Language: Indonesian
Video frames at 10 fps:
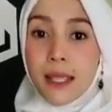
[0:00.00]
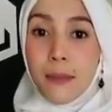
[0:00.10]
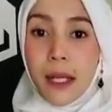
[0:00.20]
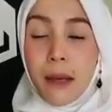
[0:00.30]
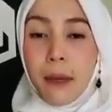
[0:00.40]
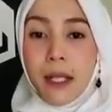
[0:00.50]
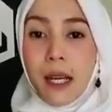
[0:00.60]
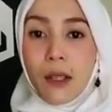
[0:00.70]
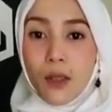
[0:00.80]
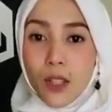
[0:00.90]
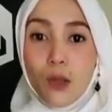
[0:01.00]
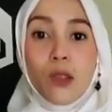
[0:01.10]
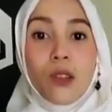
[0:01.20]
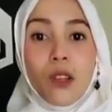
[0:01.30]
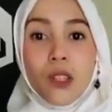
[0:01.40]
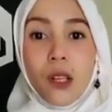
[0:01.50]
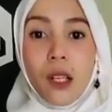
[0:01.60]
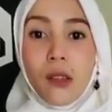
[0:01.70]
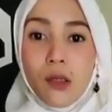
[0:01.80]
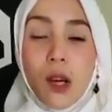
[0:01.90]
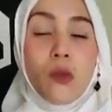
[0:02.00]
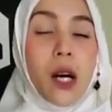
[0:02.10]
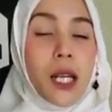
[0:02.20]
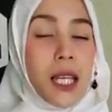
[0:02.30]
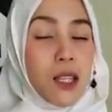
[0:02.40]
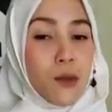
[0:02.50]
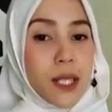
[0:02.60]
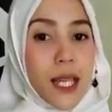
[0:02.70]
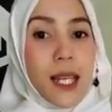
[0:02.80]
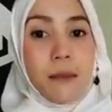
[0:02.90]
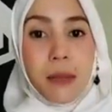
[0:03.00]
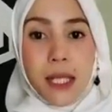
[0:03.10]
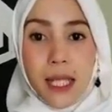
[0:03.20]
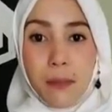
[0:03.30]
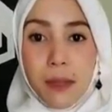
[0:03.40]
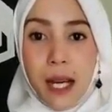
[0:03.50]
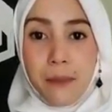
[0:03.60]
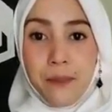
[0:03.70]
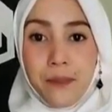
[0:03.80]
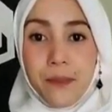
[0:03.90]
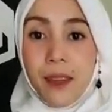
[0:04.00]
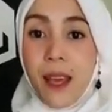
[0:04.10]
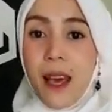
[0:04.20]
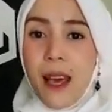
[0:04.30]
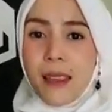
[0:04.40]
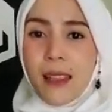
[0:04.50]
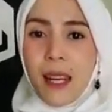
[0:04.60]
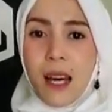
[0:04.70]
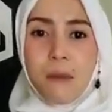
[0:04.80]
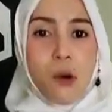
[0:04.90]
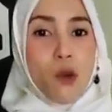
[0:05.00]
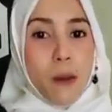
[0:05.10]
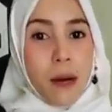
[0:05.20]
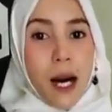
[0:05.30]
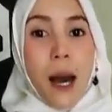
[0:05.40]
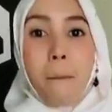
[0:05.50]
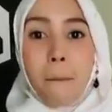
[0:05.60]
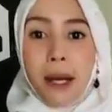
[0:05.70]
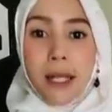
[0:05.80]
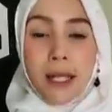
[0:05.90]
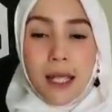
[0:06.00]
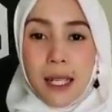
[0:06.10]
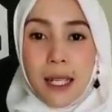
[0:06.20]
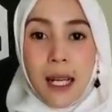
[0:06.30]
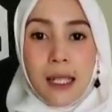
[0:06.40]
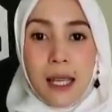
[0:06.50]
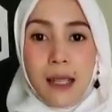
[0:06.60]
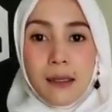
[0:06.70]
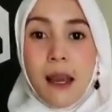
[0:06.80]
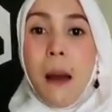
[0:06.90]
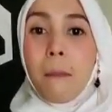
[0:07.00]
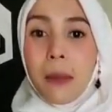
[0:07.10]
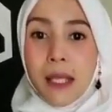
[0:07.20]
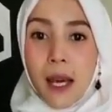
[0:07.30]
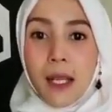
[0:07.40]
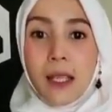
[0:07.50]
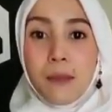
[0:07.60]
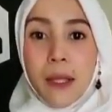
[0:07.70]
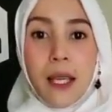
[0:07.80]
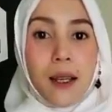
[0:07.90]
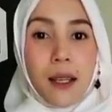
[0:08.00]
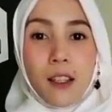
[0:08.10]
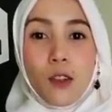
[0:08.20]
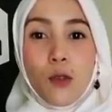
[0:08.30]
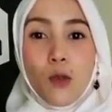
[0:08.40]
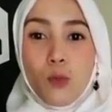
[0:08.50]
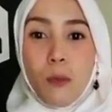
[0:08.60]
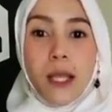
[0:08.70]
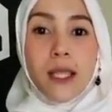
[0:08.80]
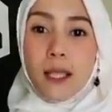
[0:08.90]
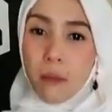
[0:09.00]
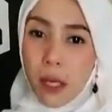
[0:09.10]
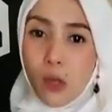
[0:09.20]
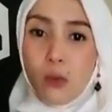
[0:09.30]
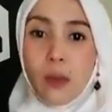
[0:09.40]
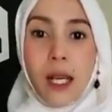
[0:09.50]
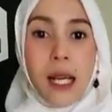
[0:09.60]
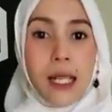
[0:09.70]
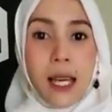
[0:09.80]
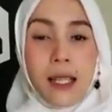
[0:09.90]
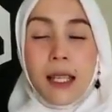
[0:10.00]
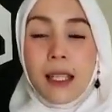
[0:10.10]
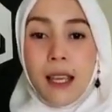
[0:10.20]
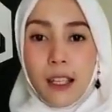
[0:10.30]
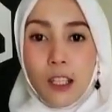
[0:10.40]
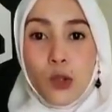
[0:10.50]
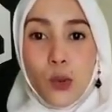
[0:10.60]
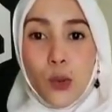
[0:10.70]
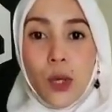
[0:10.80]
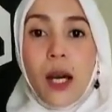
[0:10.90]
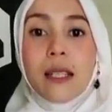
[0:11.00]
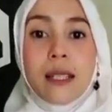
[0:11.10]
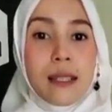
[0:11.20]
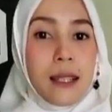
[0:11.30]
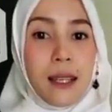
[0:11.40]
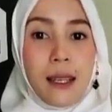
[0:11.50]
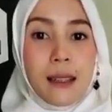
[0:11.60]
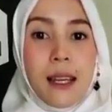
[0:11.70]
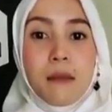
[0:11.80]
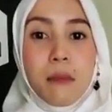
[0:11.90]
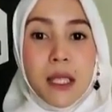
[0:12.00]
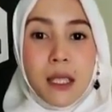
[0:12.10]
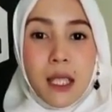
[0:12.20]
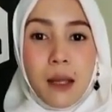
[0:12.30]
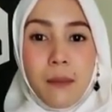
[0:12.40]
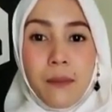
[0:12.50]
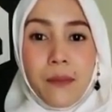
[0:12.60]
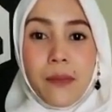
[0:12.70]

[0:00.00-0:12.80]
Sebagaimana Rasulullah Shallallahu Alaihi Wasallam bersabda, telah mewabah pada diri kalian penyakit-penyakit umat sebelum kalian, yaitu dengki dan benci.